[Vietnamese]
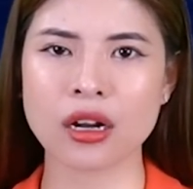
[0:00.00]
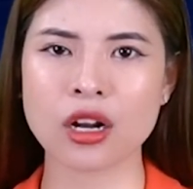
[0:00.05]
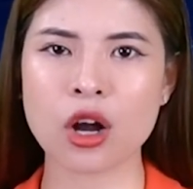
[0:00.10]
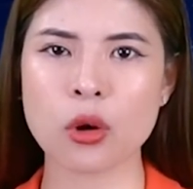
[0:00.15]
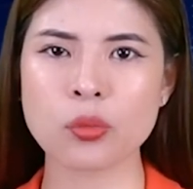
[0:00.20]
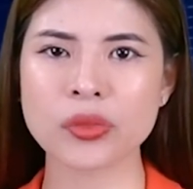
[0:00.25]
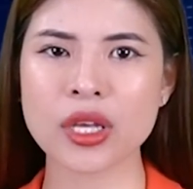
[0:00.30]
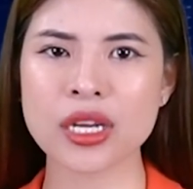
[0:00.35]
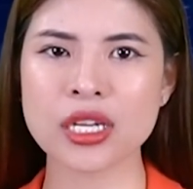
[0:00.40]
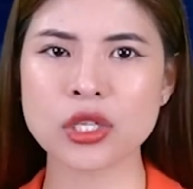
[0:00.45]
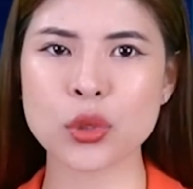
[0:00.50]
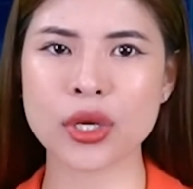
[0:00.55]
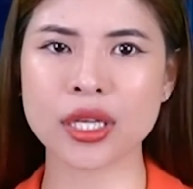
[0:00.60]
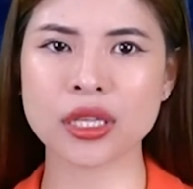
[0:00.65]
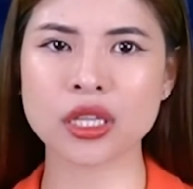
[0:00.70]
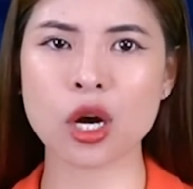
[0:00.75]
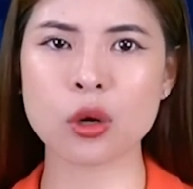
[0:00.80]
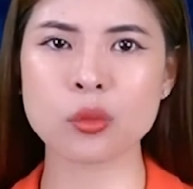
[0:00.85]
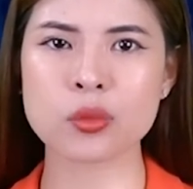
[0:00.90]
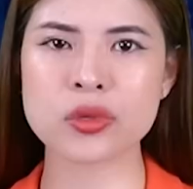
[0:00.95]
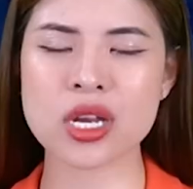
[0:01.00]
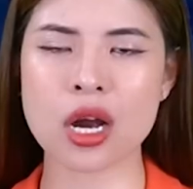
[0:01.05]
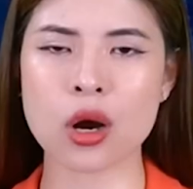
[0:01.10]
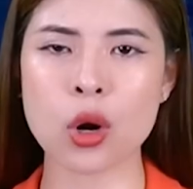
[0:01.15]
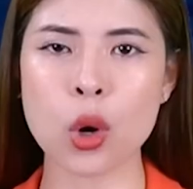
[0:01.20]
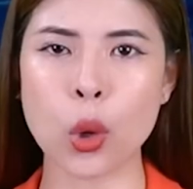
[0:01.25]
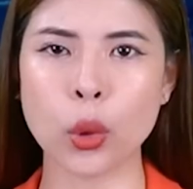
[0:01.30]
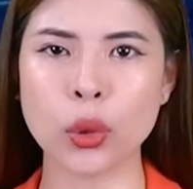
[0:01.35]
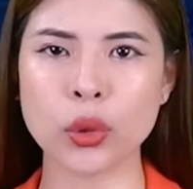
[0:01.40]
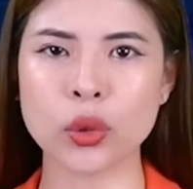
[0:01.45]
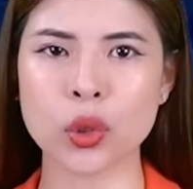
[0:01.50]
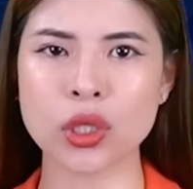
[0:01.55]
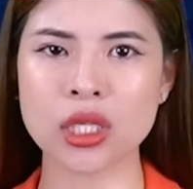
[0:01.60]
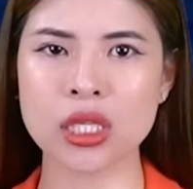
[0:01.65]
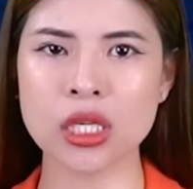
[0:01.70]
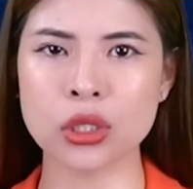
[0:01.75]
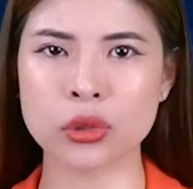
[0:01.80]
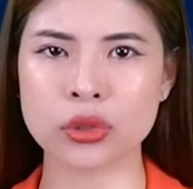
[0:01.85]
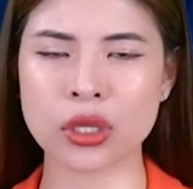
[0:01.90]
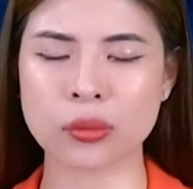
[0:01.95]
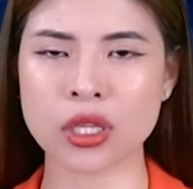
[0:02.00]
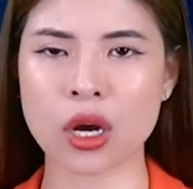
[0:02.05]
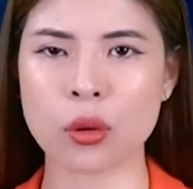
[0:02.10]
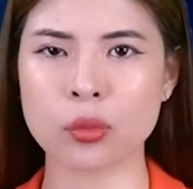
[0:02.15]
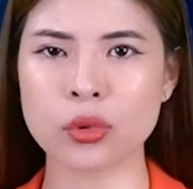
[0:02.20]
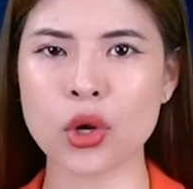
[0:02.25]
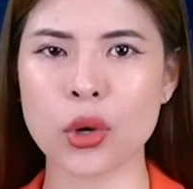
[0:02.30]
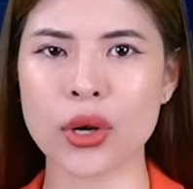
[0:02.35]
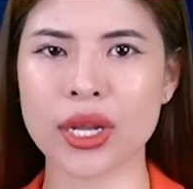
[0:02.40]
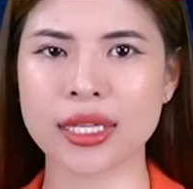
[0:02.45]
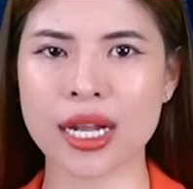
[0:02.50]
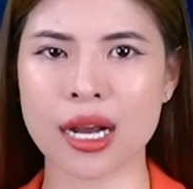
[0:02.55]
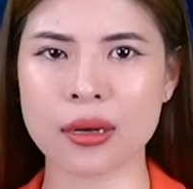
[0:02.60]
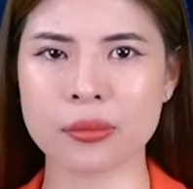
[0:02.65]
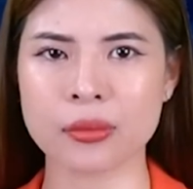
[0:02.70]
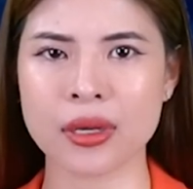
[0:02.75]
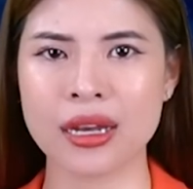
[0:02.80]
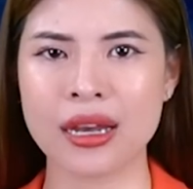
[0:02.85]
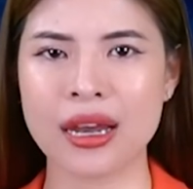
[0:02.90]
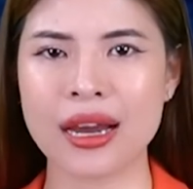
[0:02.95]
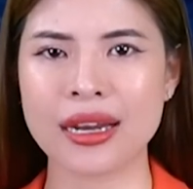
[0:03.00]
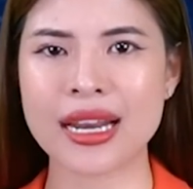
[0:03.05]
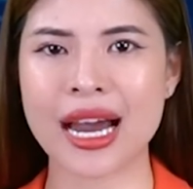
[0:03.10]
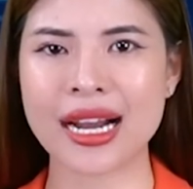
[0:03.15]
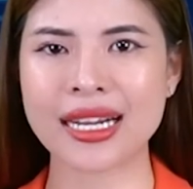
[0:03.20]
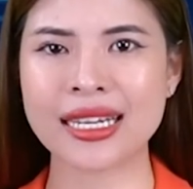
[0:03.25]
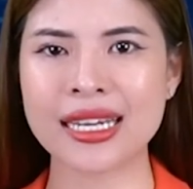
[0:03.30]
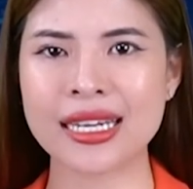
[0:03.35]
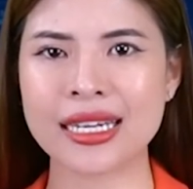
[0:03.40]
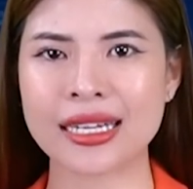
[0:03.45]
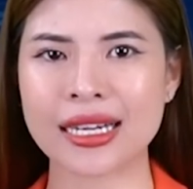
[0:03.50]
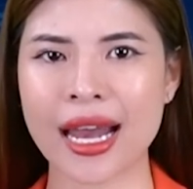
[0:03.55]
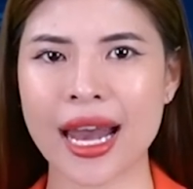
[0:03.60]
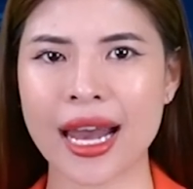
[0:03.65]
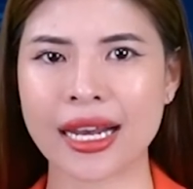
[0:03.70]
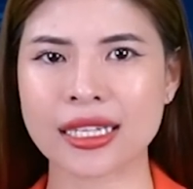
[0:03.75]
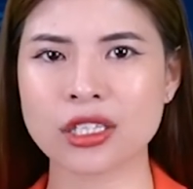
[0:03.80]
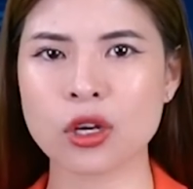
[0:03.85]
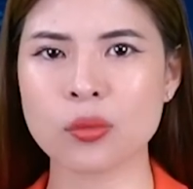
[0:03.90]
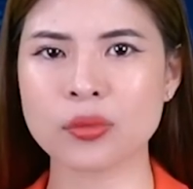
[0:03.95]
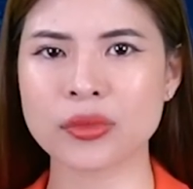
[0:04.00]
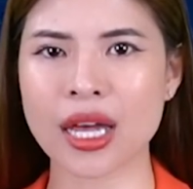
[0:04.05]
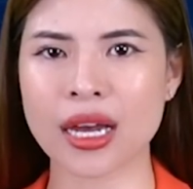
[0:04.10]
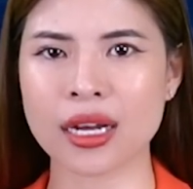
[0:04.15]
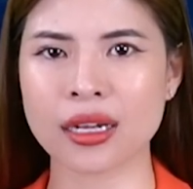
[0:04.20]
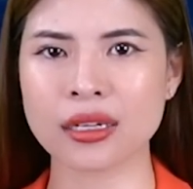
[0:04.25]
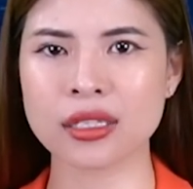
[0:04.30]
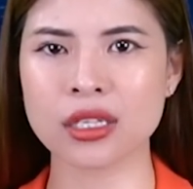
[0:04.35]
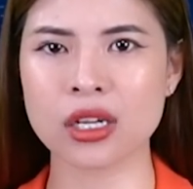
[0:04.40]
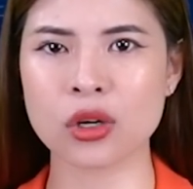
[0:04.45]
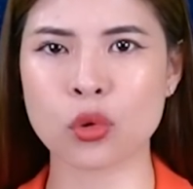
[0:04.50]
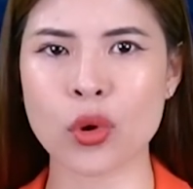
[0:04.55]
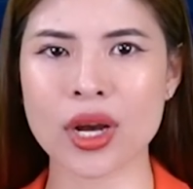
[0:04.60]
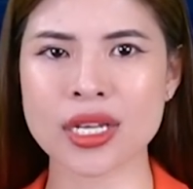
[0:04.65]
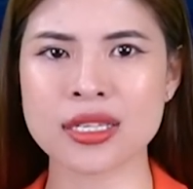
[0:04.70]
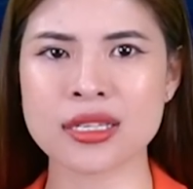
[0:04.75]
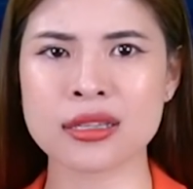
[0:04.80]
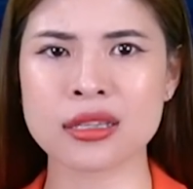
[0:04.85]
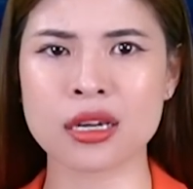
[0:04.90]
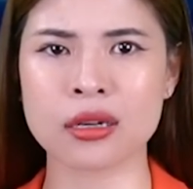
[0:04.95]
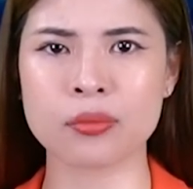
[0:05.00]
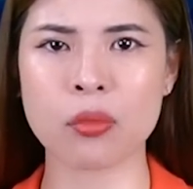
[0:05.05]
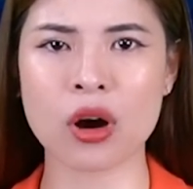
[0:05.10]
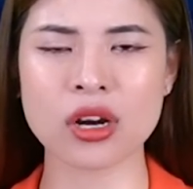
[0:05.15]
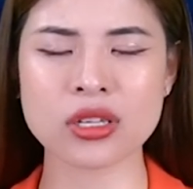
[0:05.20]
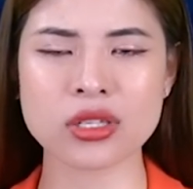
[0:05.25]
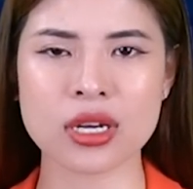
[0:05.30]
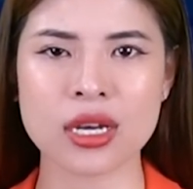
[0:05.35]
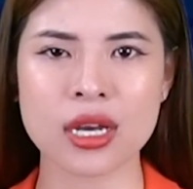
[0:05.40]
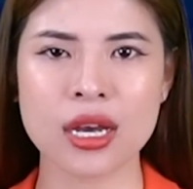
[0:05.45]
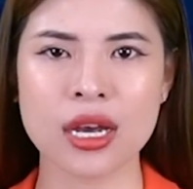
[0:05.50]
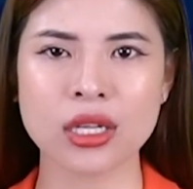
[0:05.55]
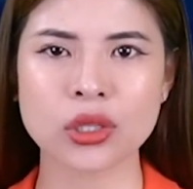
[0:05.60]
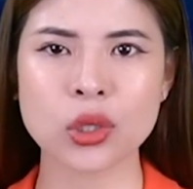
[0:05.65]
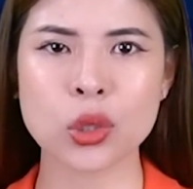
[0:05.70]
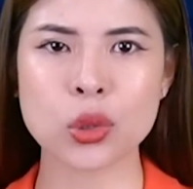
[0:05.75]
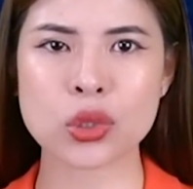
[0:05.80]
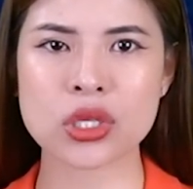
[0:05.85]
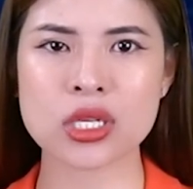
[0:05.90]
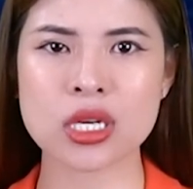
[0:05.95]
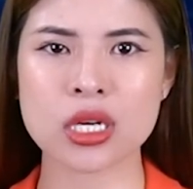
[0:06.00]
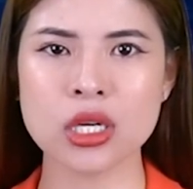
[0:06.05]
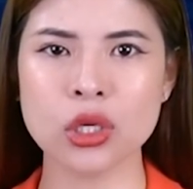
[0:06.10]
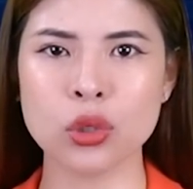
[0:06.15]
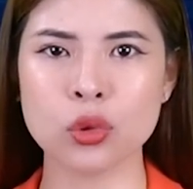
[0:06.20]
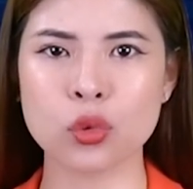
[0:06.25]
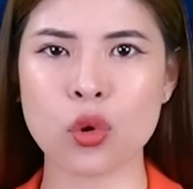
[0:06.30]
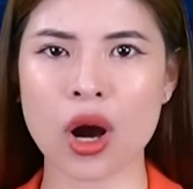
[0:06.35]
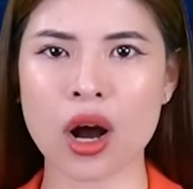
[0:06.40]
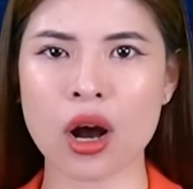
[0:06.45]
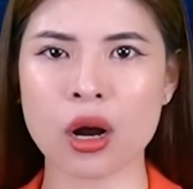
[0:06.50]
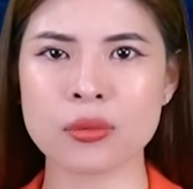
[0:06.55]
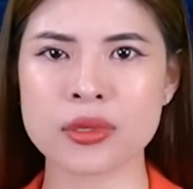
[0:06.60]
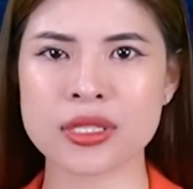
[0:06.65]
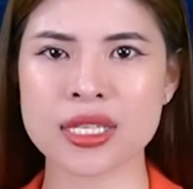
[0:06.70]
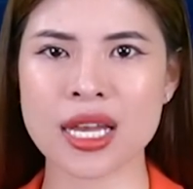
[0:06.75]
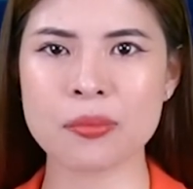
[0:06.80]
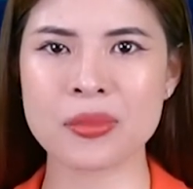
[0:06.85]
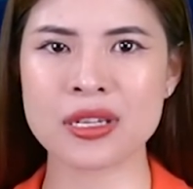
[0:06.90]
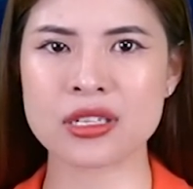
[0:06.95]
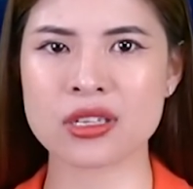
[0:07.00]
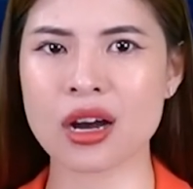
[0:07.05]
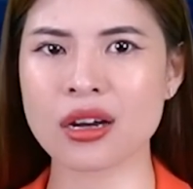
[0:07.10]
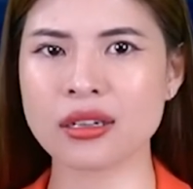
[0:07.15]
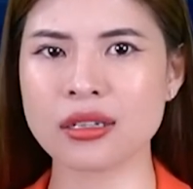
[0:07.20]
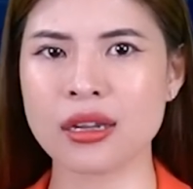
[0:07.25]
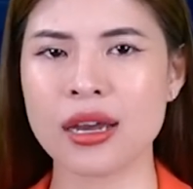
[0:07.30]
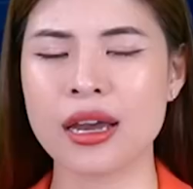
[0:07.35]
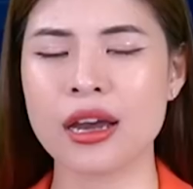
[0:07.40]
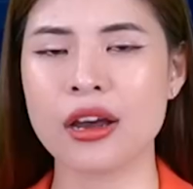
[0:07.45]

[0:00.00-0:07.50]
Công ty truyền thông xã hội của cựu Tổng thống Donald Trump đã kiện hãng thông tấn The Washington Post thuộc sở hữu của ông Jeff Bezos